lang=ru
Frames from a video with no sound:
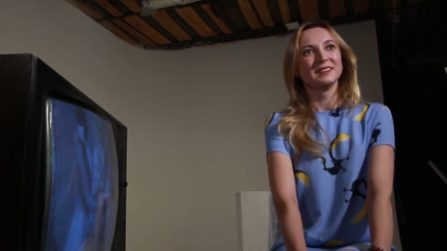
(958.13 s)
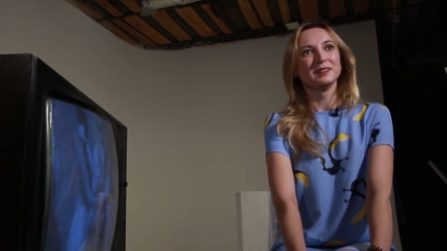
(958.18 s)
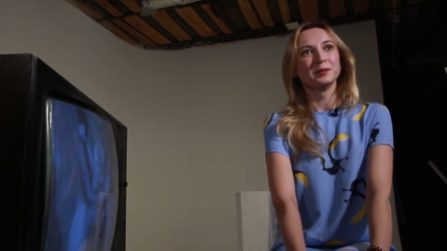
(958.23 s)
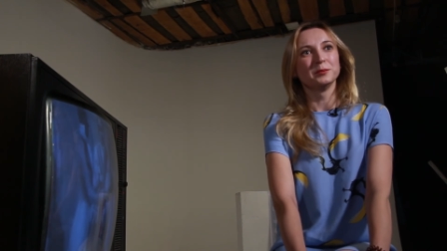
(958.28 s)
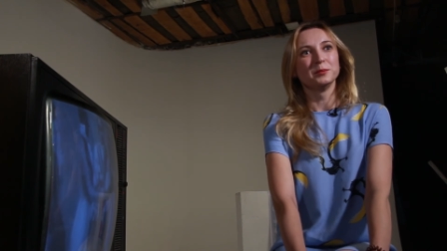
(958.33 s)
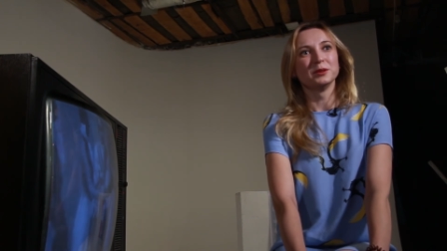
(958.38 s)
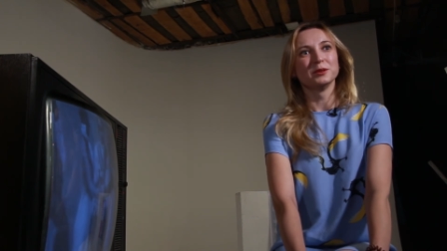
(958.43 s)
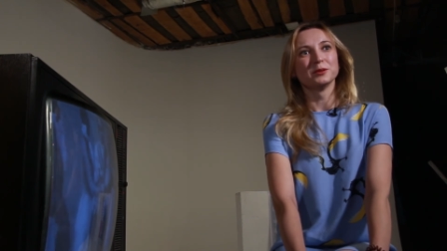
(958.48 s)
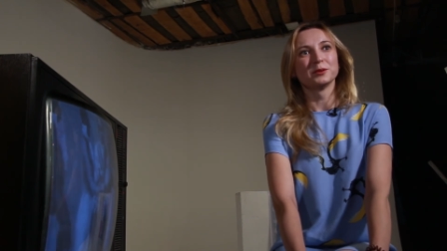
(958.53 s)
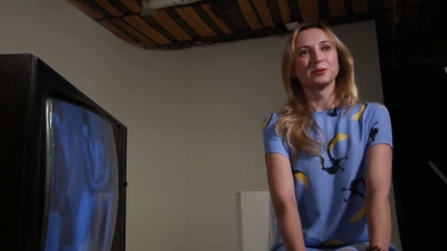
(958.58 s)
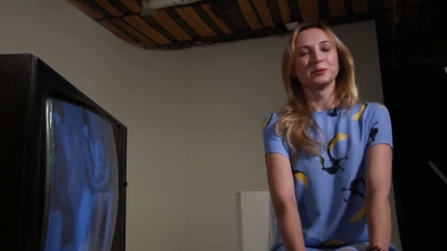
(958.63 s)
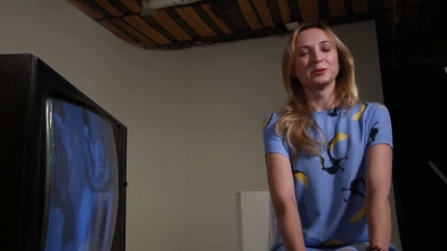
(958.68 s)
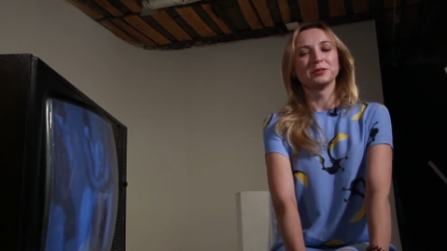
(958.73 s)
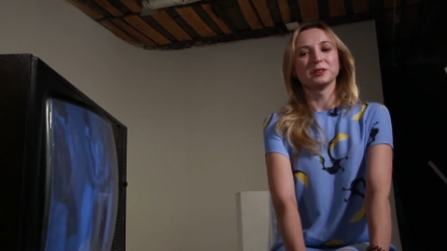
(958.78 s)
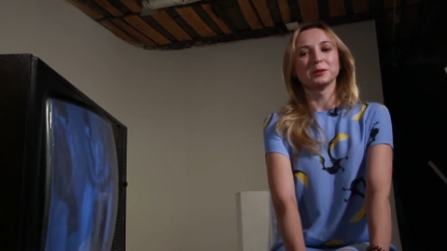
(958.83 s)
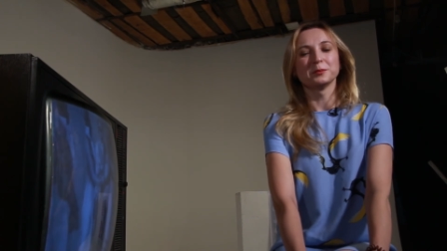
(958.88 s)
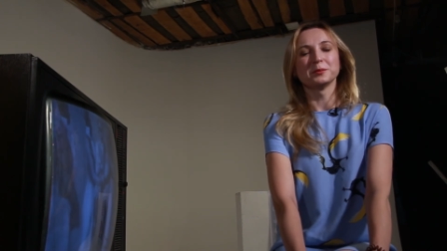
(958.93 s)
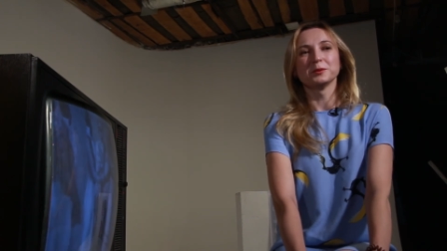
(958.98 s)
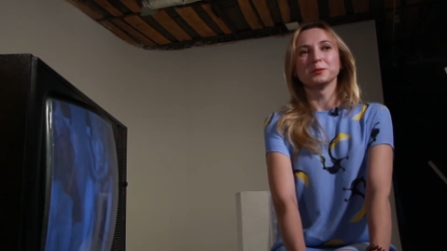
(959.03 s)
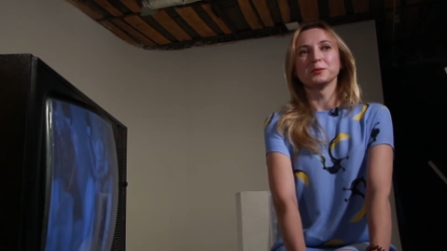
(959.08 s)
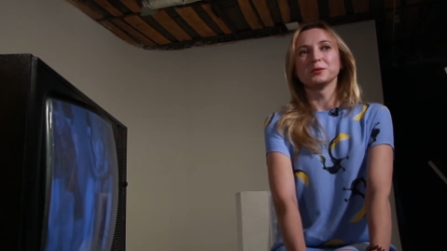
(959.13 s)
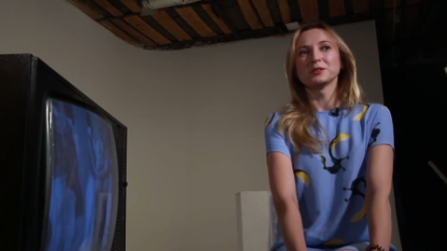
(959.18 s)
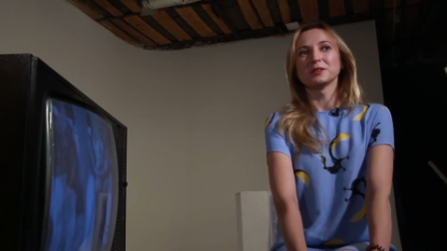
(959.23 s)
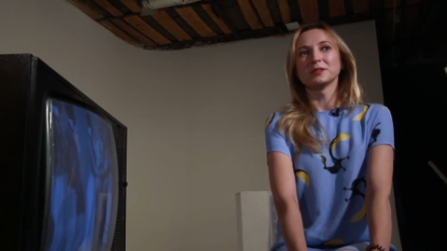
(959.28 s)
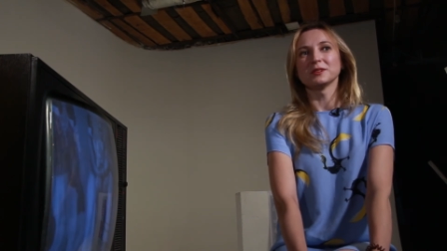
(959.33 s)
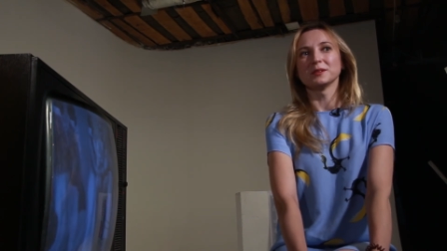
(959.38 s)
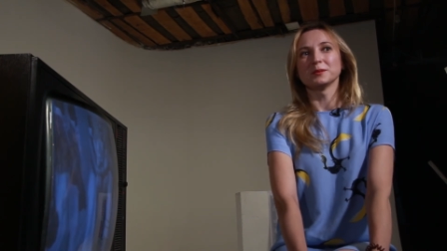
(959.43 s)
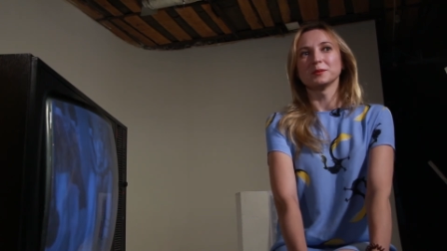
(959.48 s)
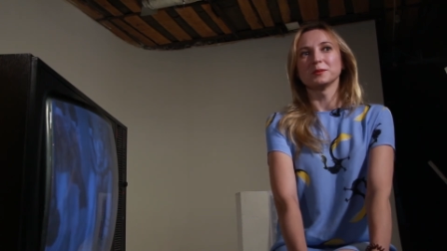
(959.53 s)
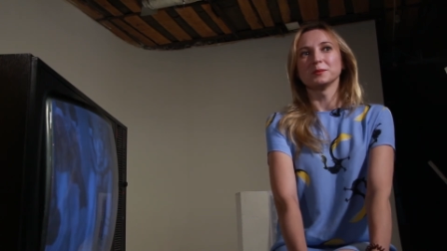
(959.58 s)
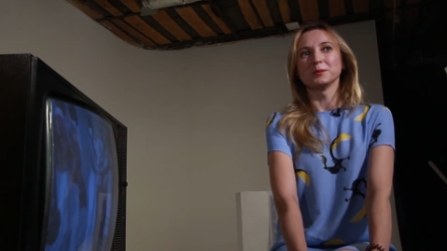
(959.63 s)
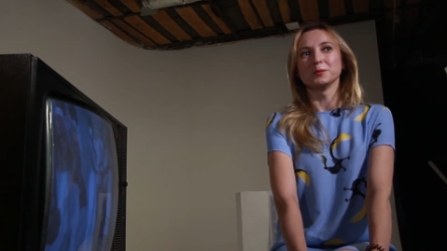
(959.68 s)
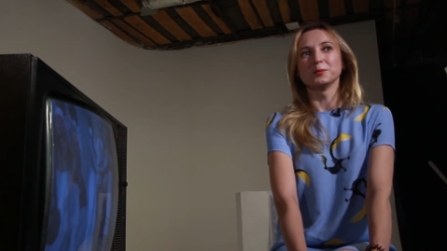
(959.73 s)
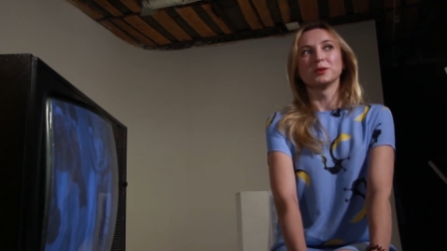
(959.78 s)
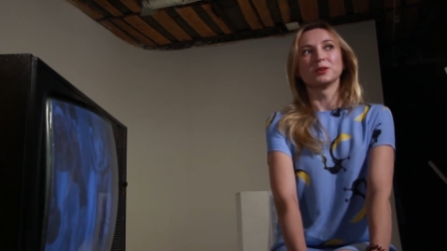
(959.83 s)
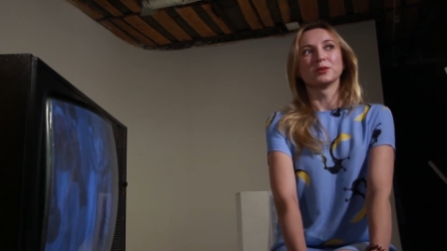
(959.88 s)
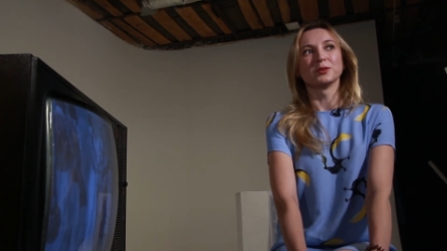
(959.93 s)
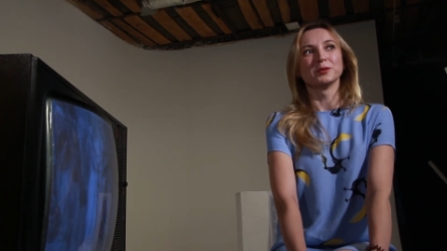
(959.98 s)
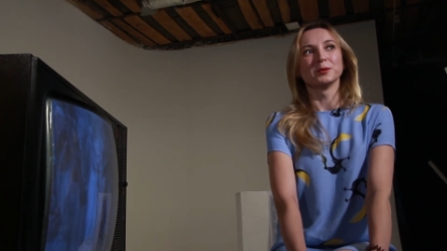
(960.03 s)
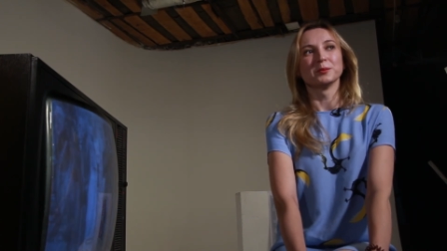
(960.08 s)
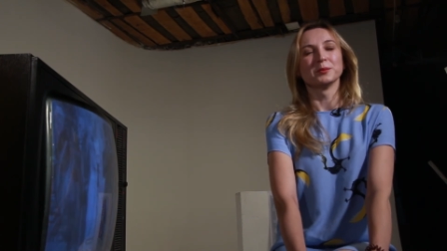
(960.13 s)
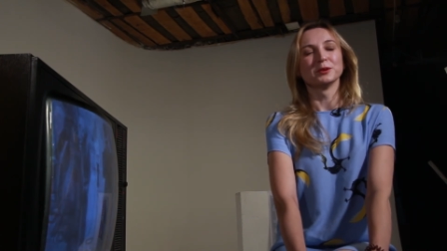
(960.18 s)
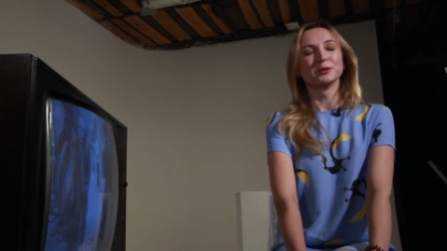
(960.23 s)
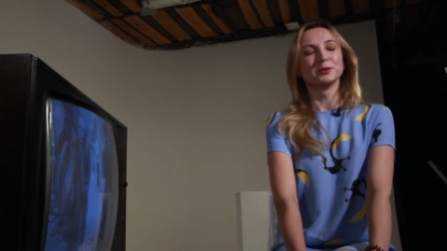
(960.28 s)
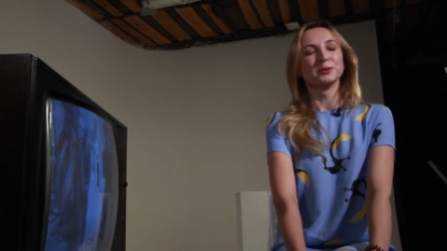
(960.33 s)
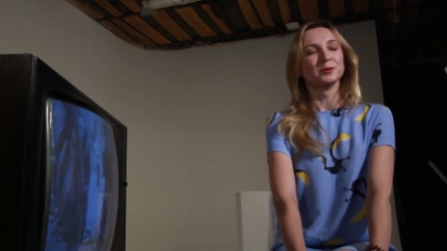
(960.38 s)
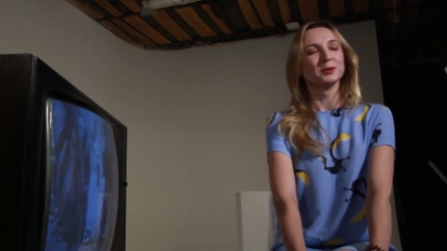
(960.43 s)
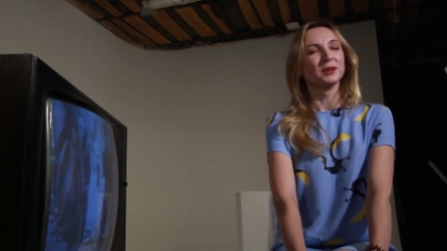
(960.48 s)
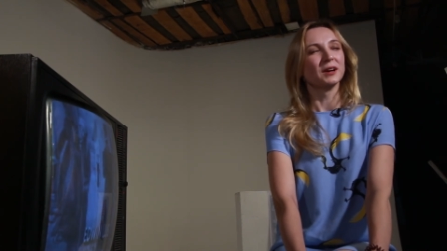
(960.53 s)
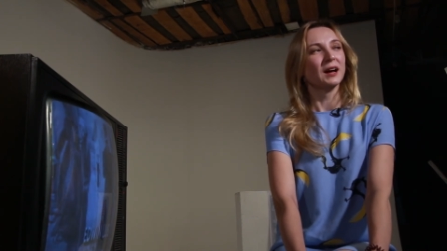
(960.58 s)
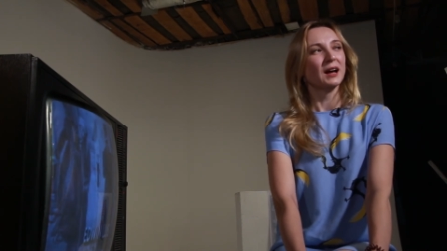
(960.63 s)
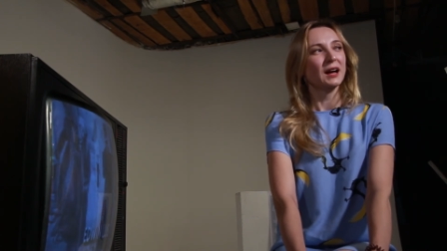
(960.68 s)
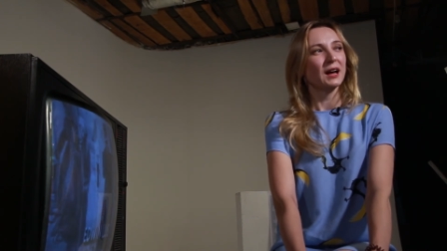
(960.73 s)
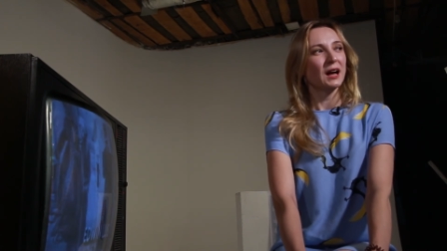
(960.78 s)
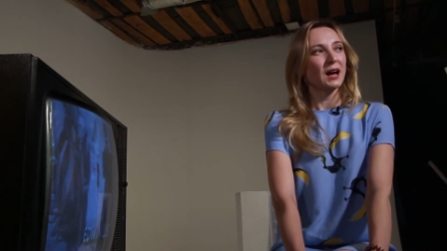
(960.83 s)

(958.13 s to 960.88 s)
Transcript: или Белоруссия, потому что ну, мы родом оттуда.